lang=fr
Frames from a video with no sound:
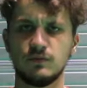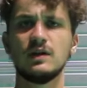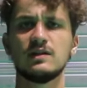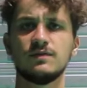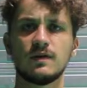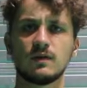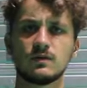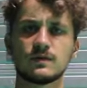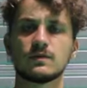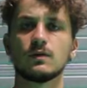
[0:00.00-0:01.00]
avez vu la
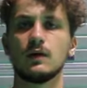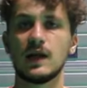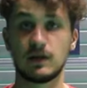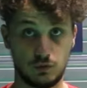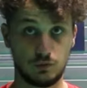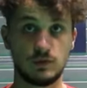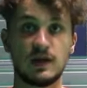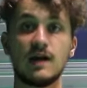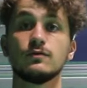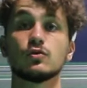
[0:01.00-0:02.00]
différence Là, sur du
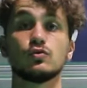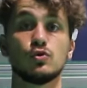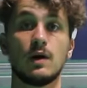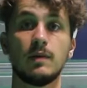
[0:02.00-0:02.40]
drive, sur du jeu à